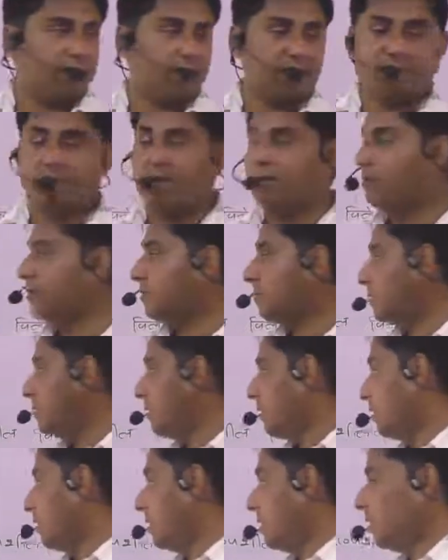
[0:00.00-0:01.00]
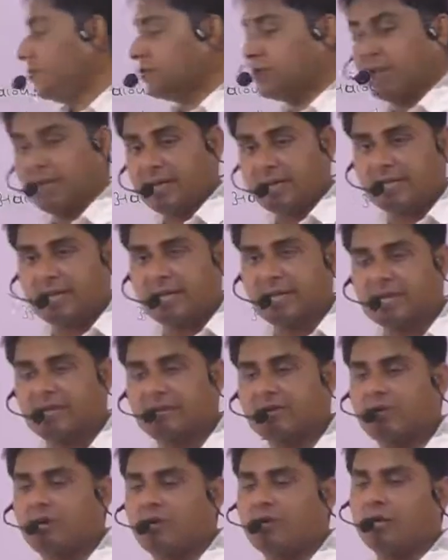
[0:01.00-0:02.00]
इसमें लिखो हाँ, उसी के नीचे लिखना
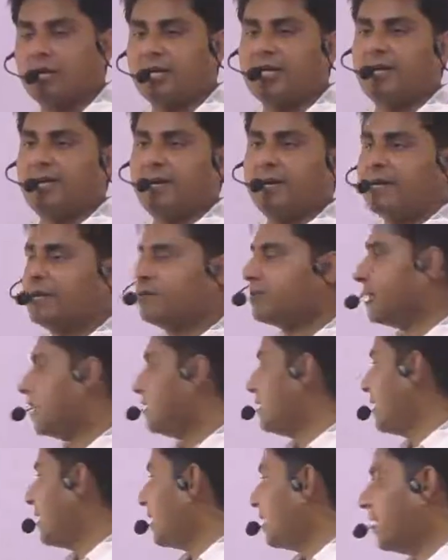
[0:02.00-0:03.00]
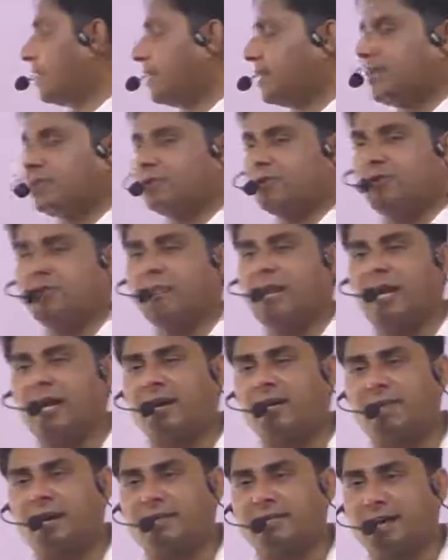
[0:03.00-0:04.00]
था जो राउट का नियम आ गया ना उसके नीचे लिखना यदि ब्लैक
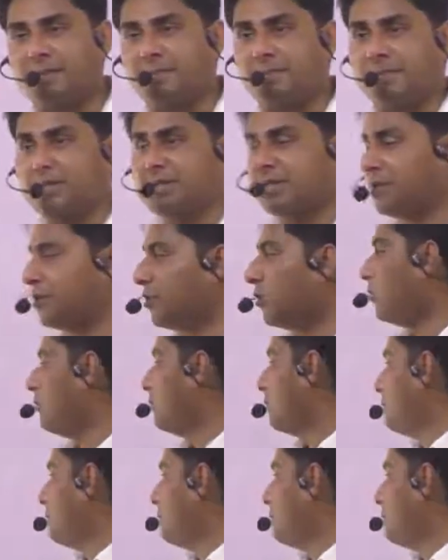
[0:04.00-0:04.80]
का पास था पी जीरो